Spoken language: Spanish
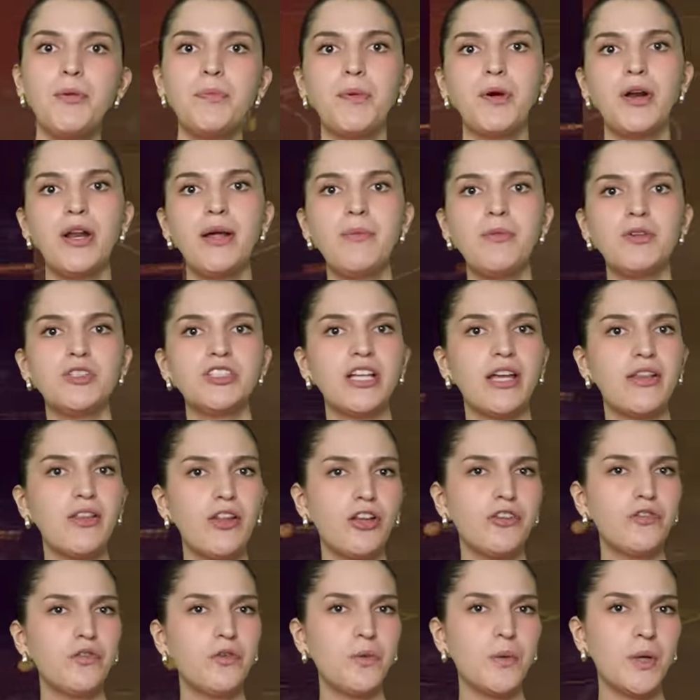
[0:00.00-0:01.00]
ponemos a
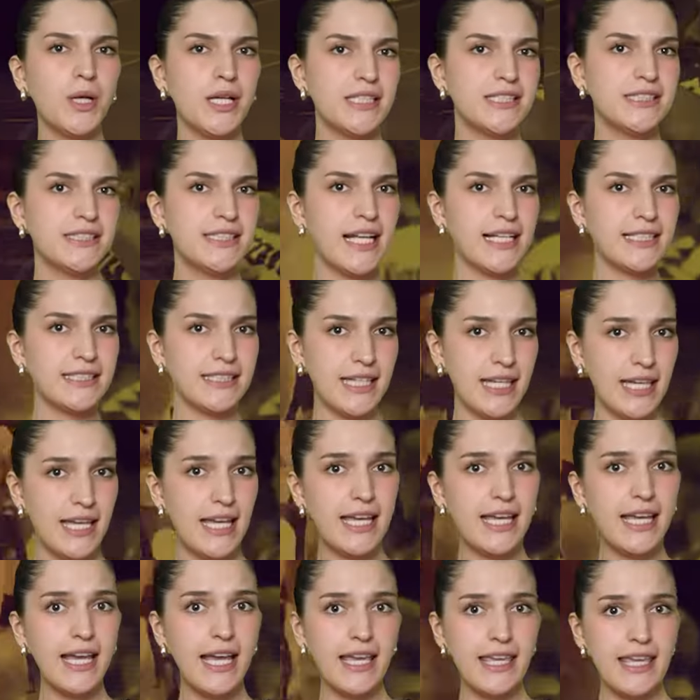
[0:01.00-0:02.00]
dos futbolistas
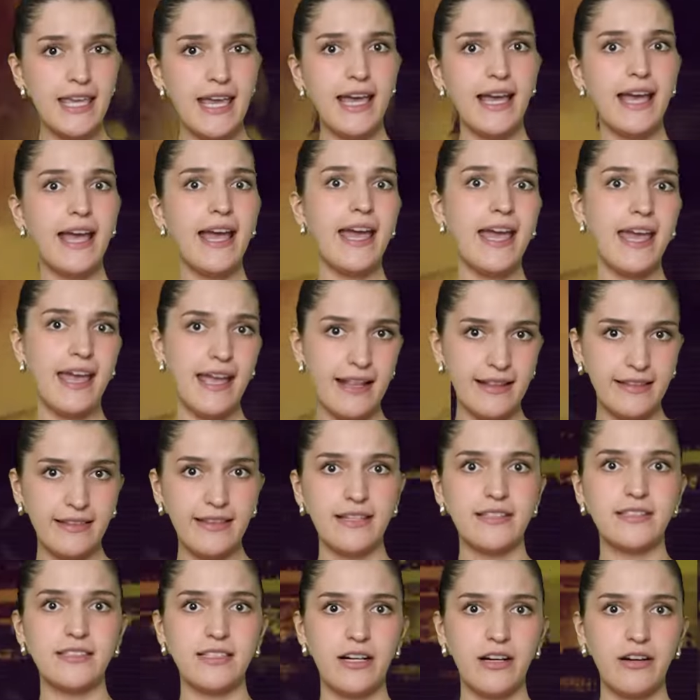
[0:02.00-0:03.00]
y que llegue el
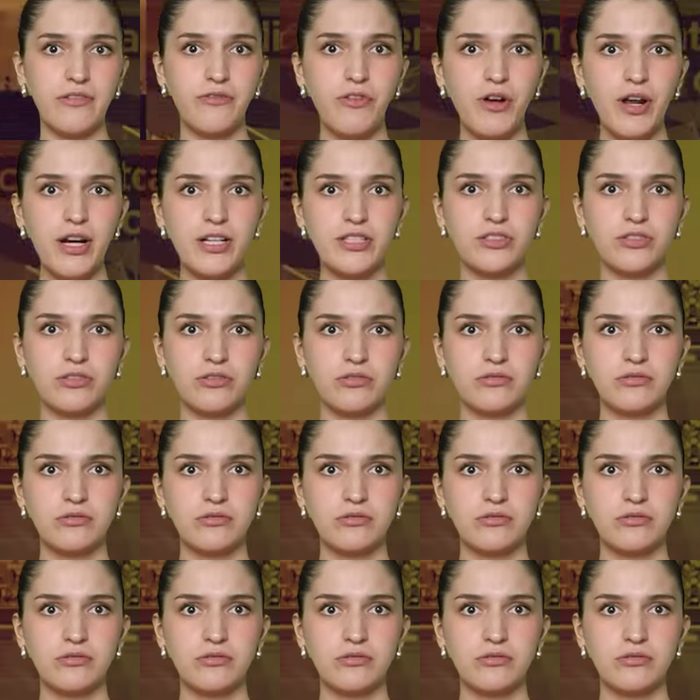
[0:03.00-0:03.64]
tercer refuerzo.